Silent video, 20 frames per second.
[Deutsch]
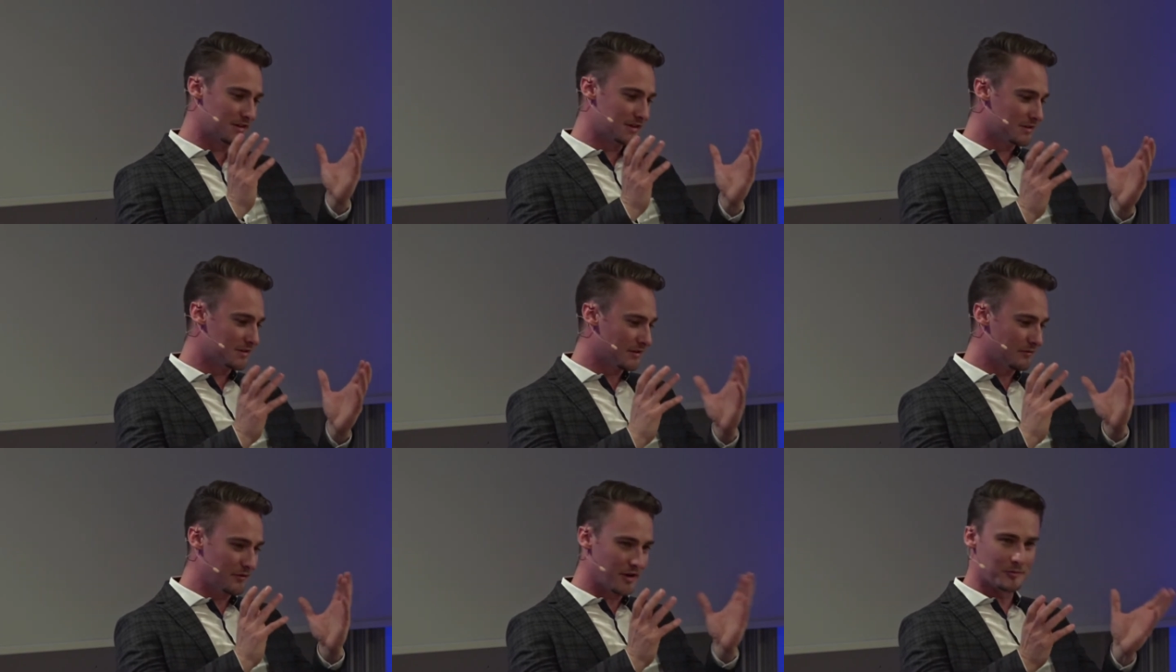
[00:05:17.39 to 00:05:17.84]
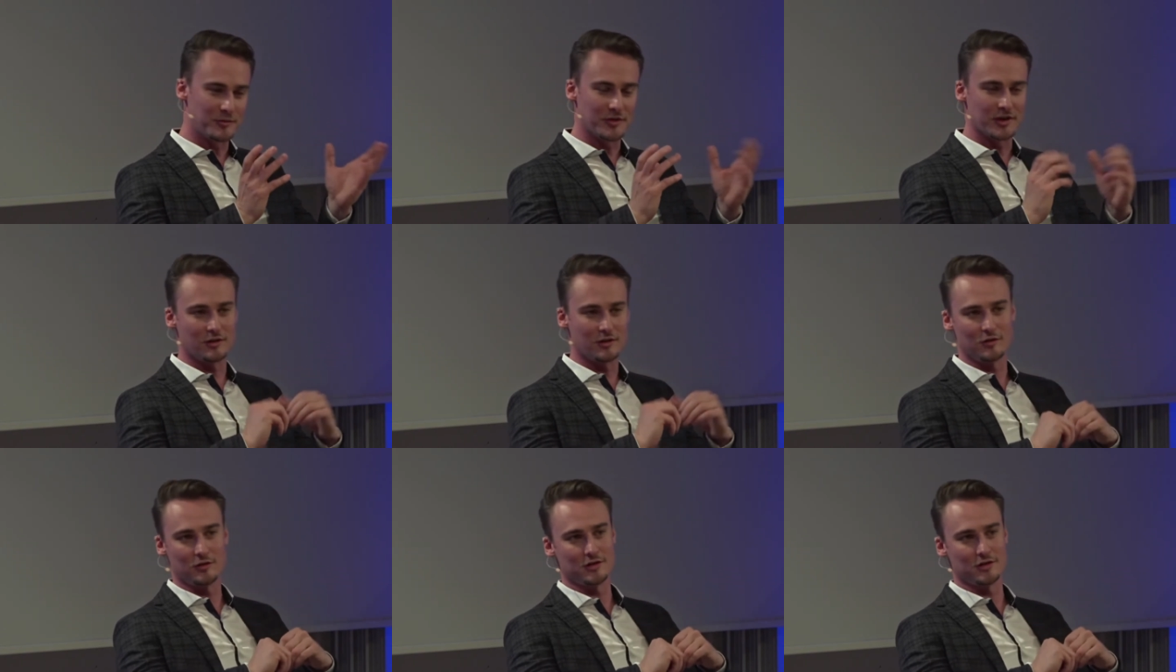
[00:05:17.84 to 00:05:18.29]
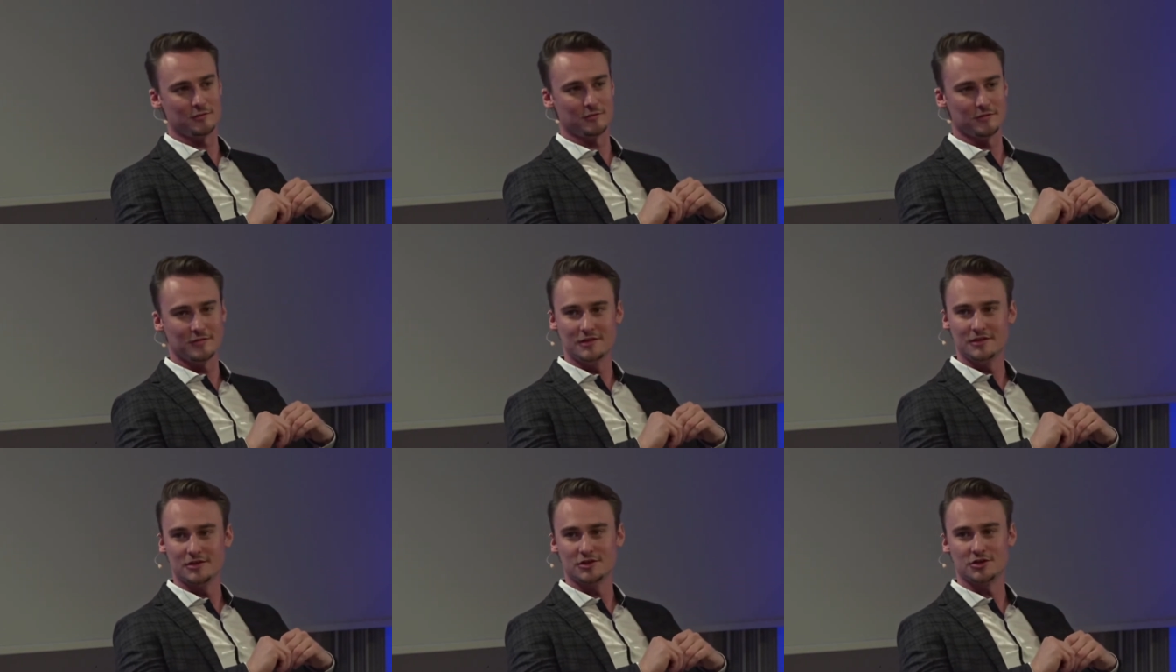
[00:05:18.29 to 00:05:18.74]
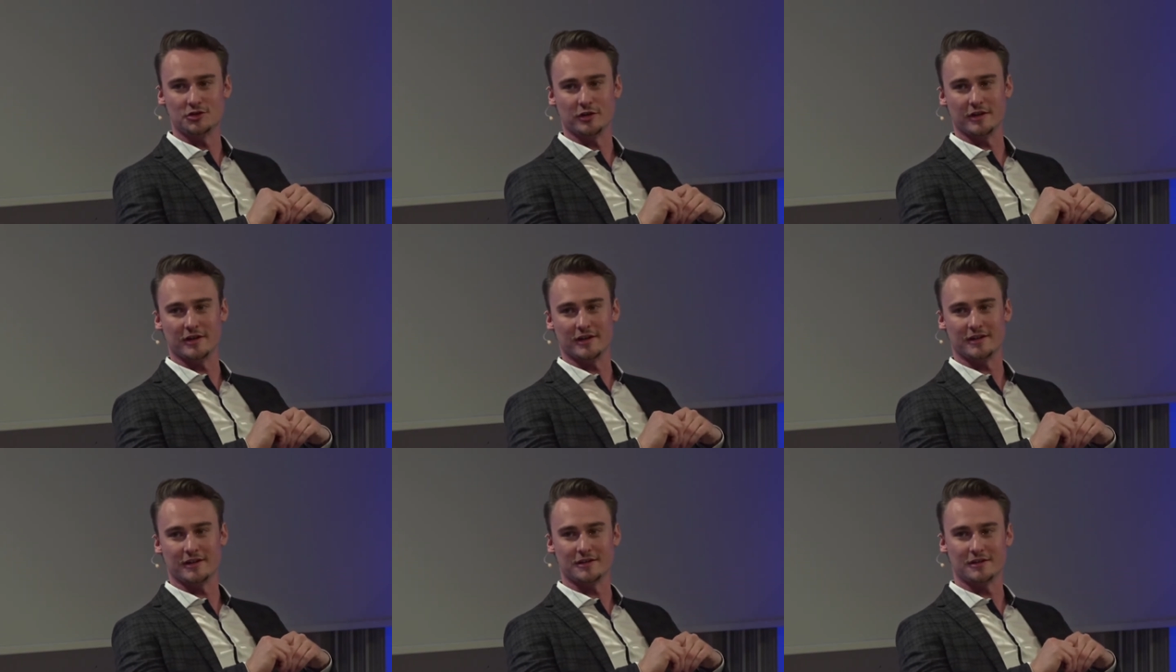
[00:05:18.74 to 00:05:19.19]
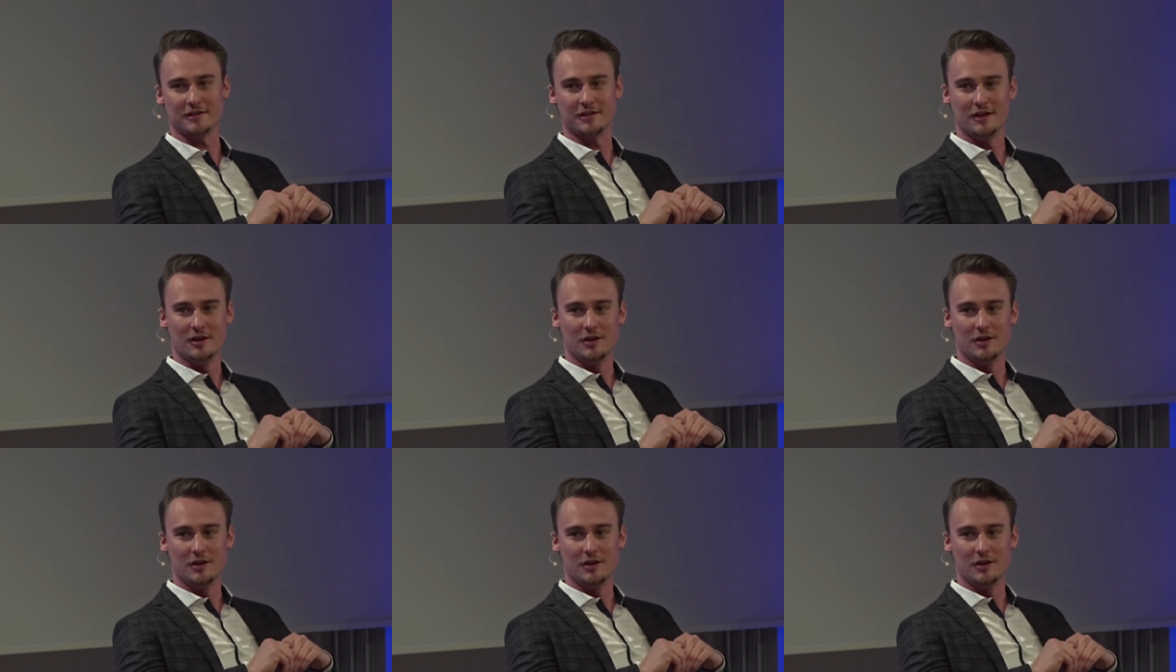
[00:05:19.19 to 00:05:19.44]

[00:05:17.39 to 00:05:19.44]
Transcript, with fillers: dann wird man da auch im Steuerrecht